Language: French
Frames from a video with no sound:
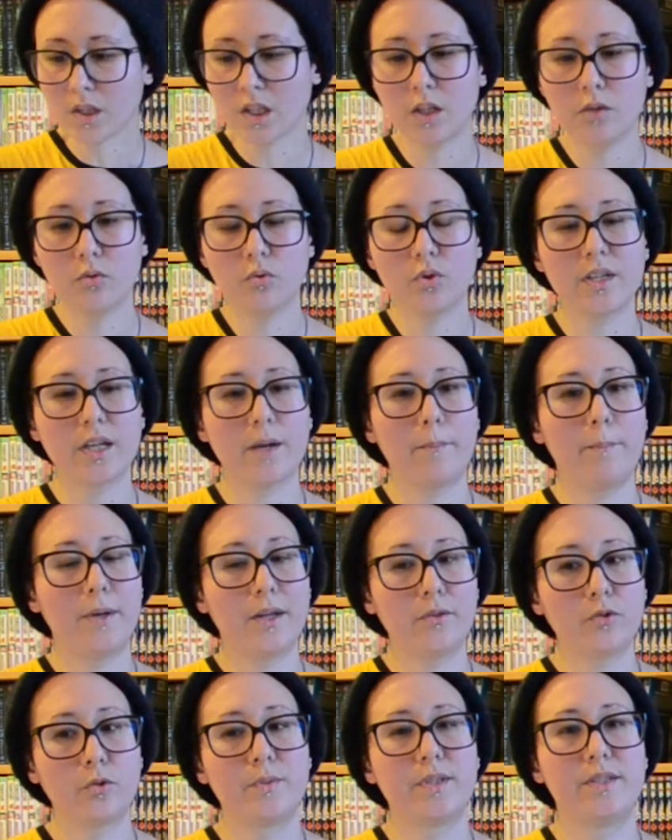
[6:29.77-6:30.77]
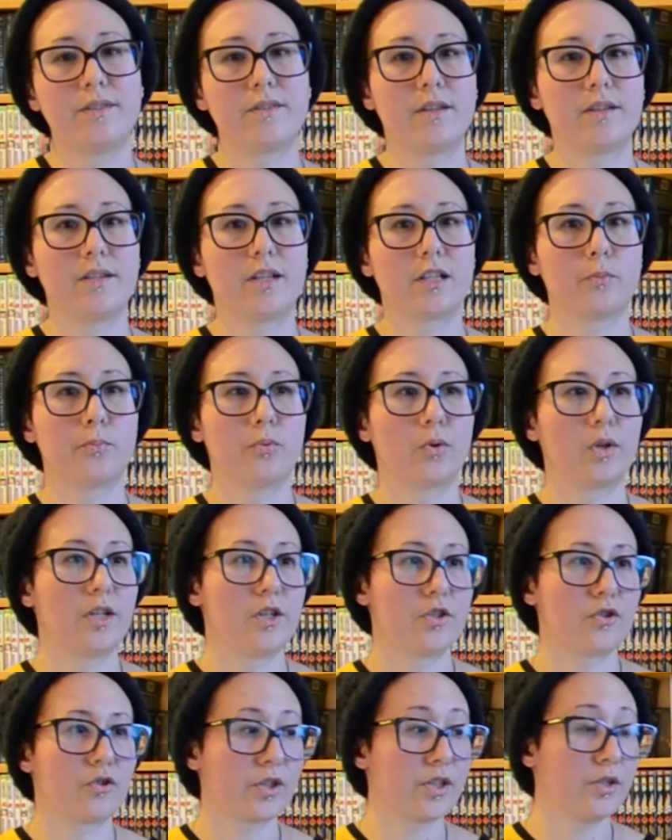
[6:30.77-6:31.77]
Et donc, il y a plein de petites scénettes pour
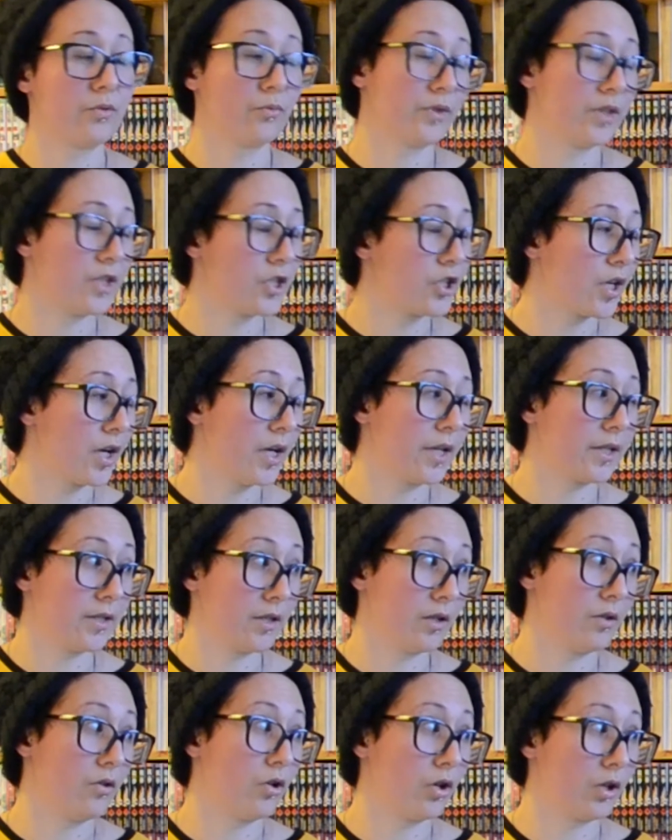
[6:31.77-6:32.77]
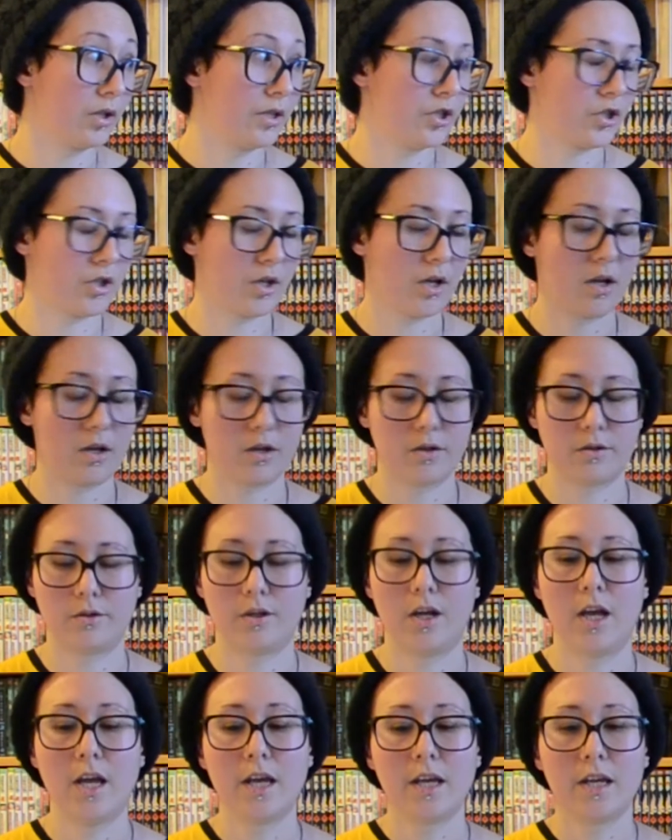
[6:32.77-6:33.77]
les gens qui ont des chats et qui adorent les chats
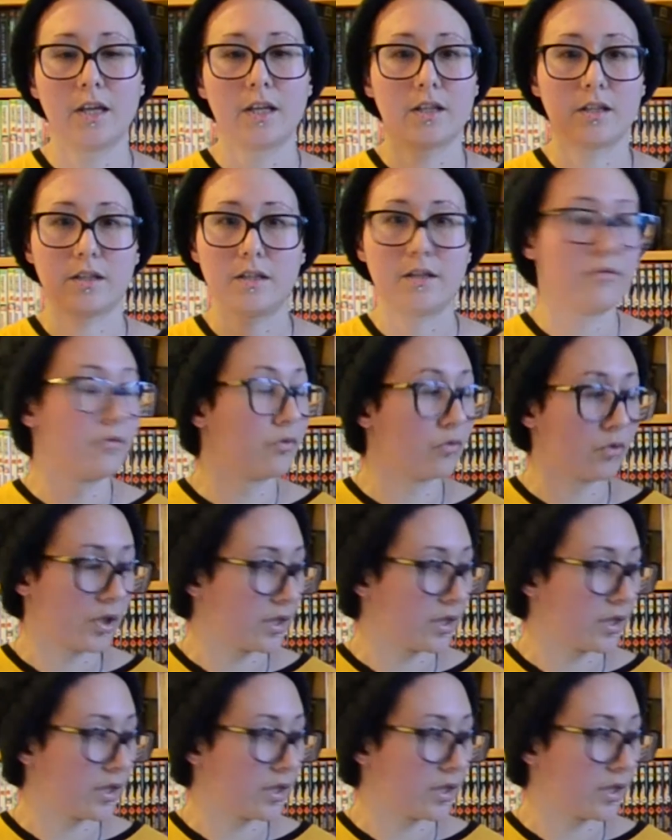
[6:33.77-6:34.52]
euh, ils vont